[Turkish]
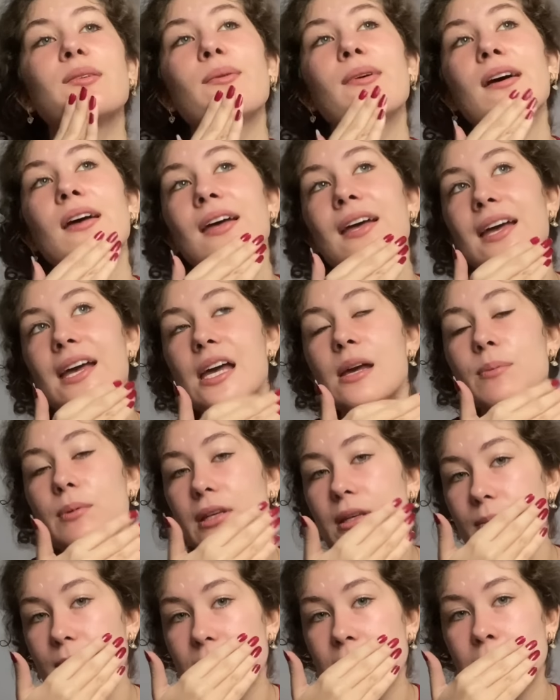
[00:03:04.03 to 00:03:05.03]
ama hep
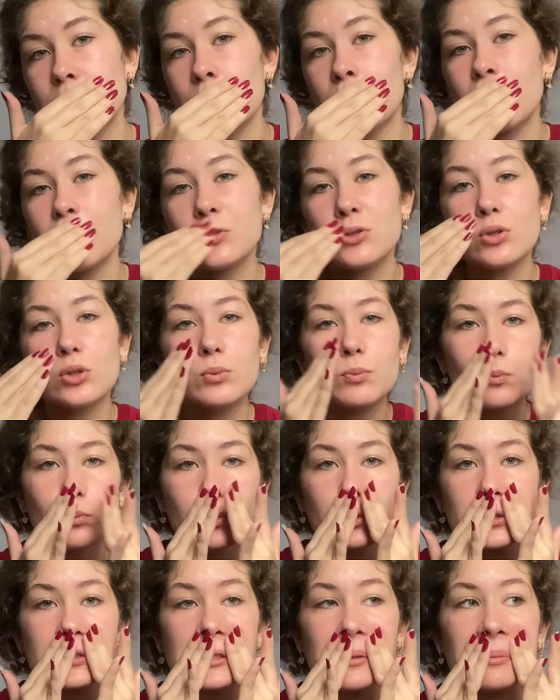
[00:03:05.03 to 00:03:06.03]
ikimiz boş olup
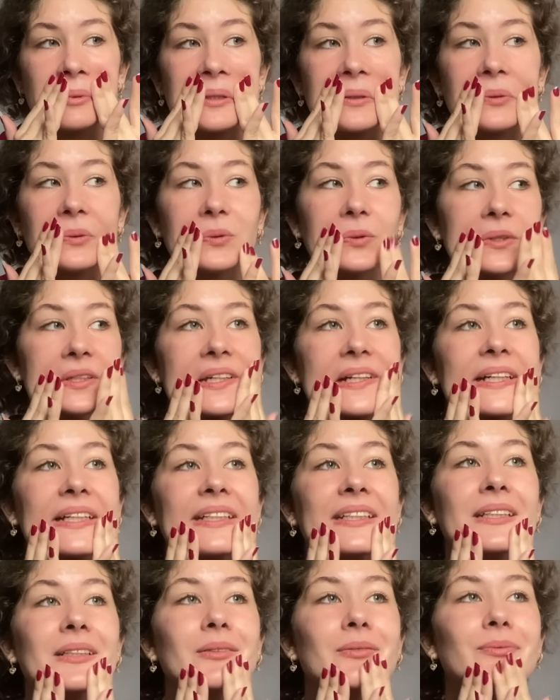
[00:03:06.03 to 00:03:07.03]
buluşabiliyorduk
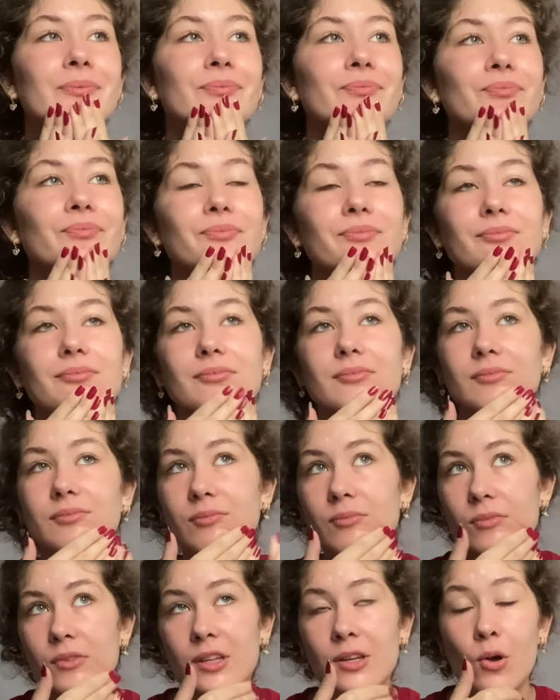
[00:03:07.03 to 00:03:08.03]
yani.
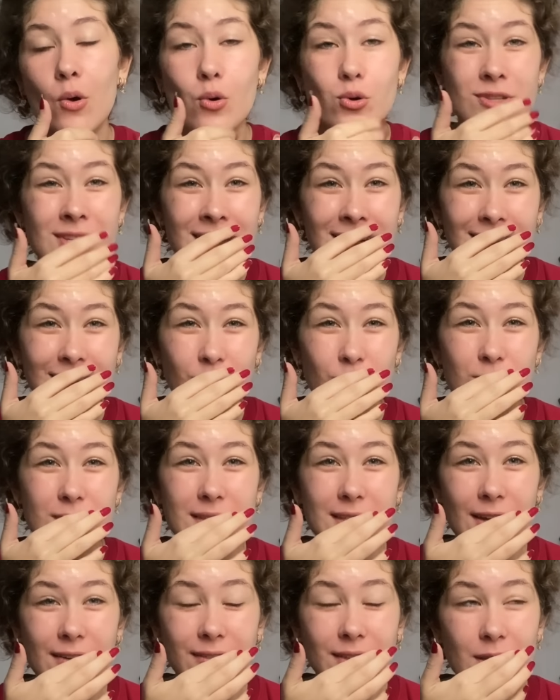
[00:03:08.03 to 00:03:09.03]
Özellikle o
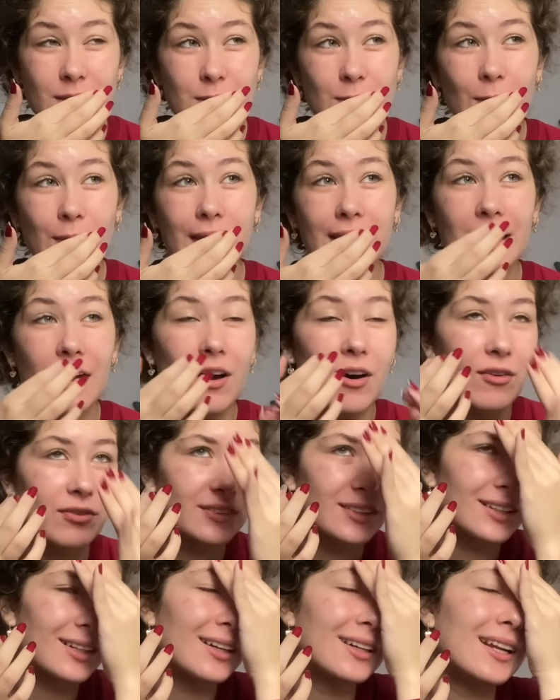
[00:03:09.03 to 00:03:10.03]
sınavdan sonraki
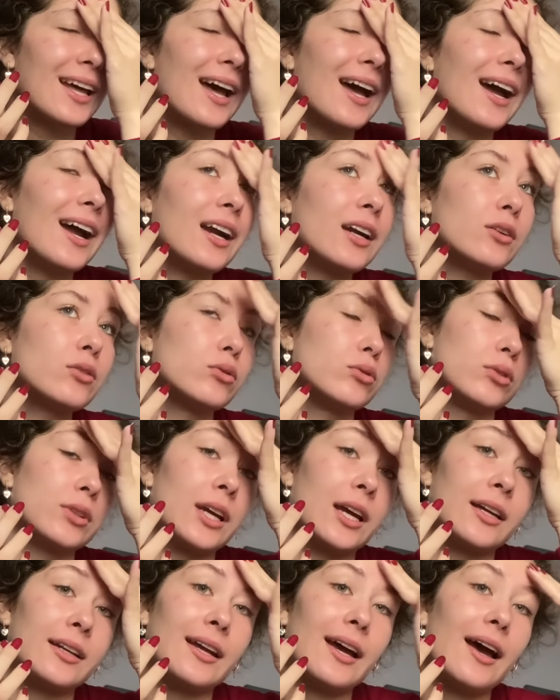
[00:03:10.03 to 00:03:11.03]
haftalarda her gün
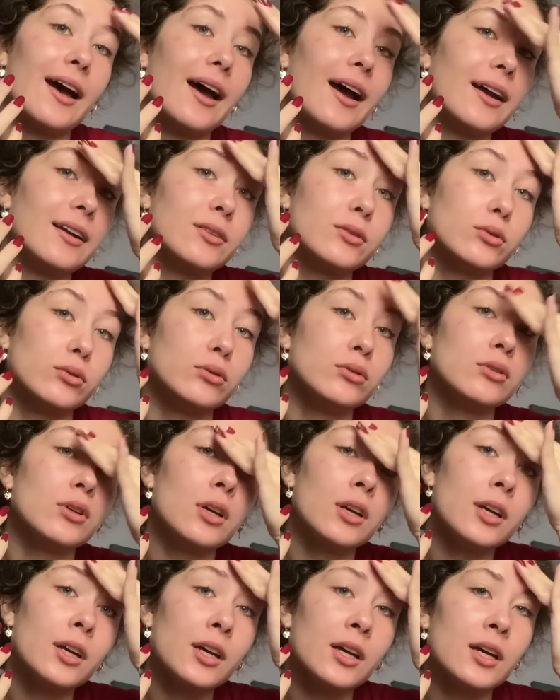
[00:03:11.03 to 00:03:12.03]
yani her gün.
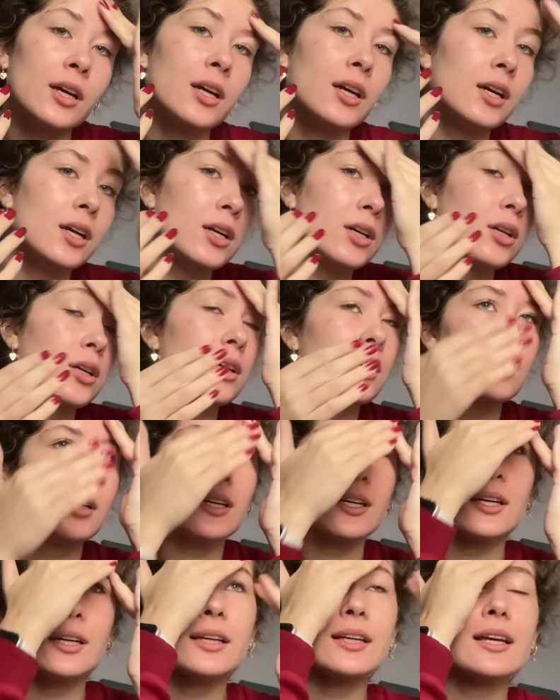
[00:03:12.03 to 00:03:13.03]

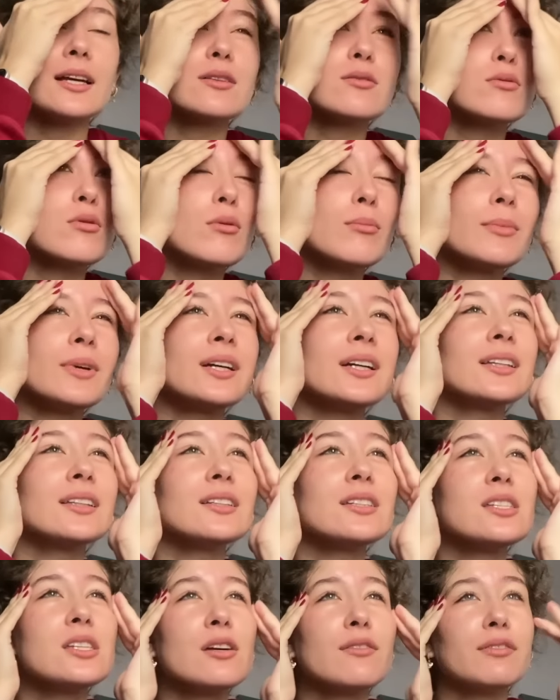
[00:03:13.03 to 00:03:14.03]
Yani son bir ayda
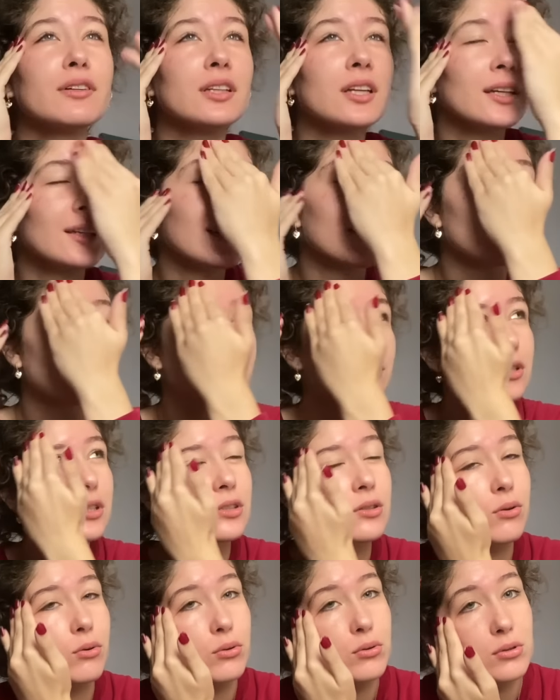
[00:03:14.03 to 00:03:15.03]
işe falan
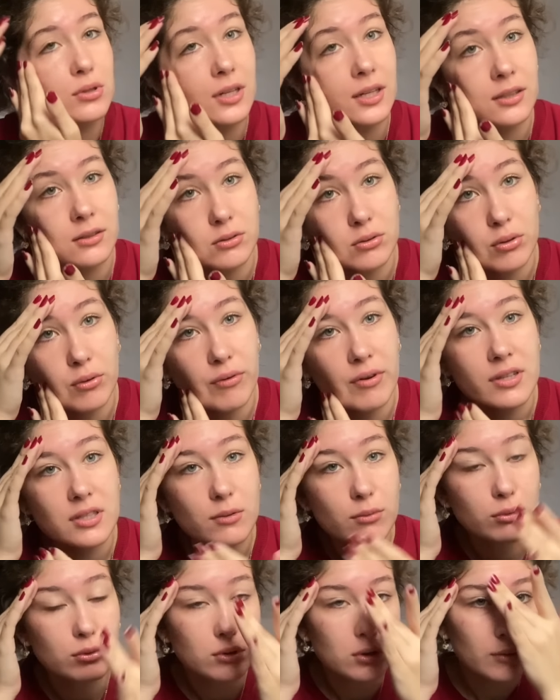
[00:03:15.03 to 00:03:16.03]
girmişti. O yüzden çok
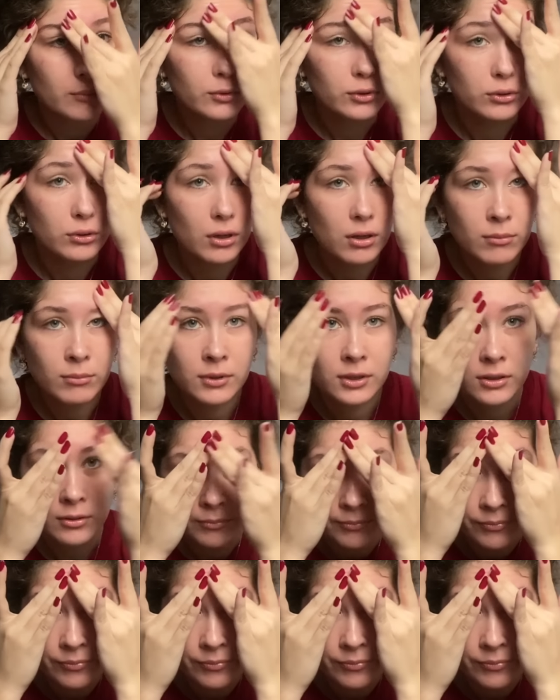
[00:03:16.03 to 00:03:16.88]
fazla buluşamıyorduk ama